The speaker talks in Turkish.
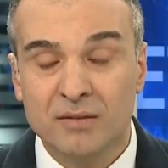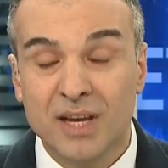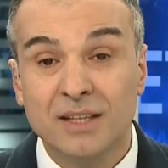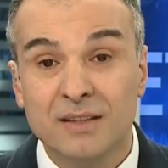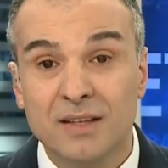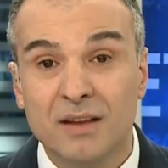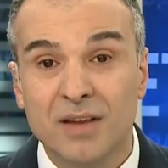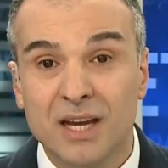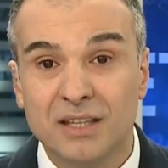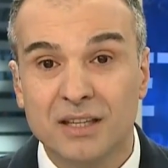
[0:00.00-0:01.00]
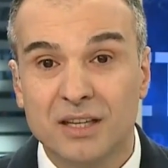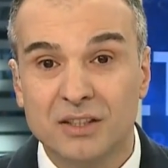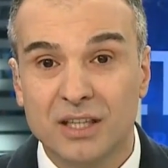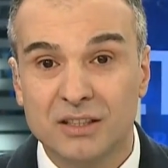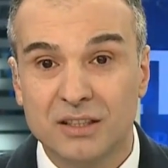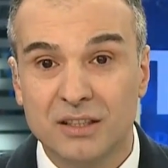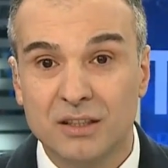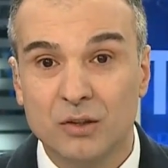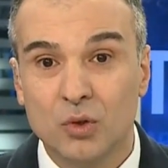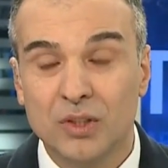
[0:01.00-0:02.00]
ve en azından vergi
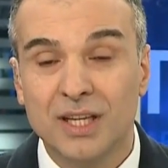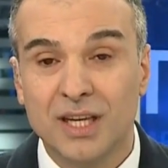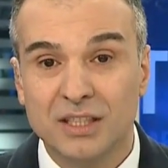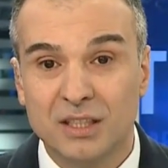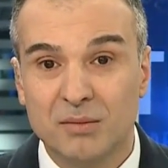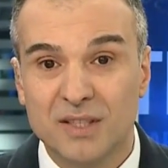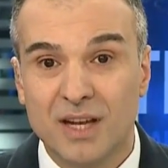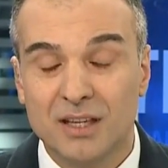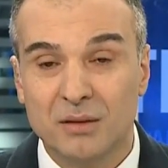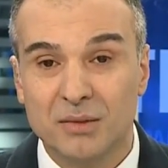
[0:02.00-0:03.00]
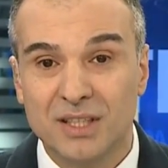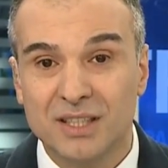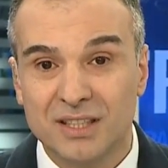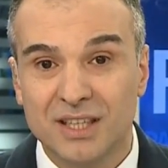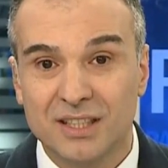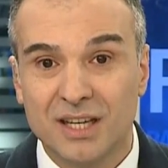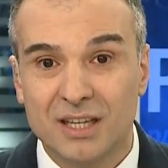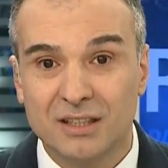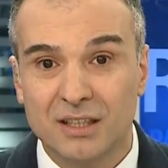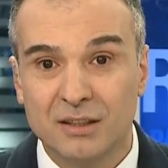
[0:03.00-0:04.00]
kaçakçılığının önüne geçilmesi anlamında kredi
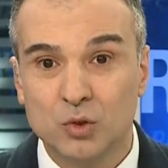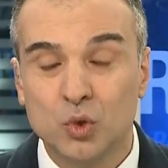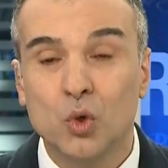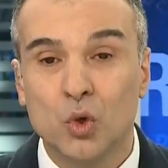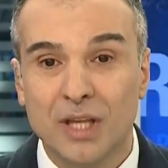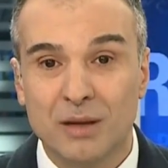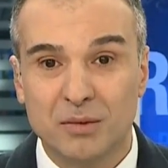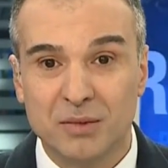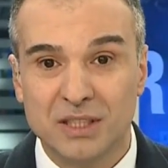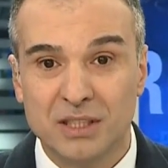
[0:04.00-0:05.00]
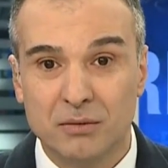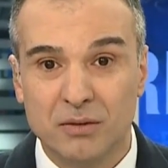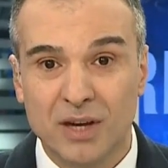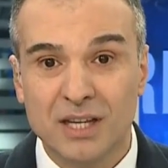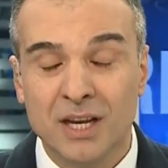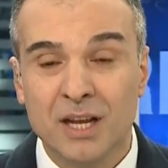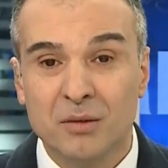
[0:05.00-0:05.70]
kartlarının çok önemli bir işlevi var.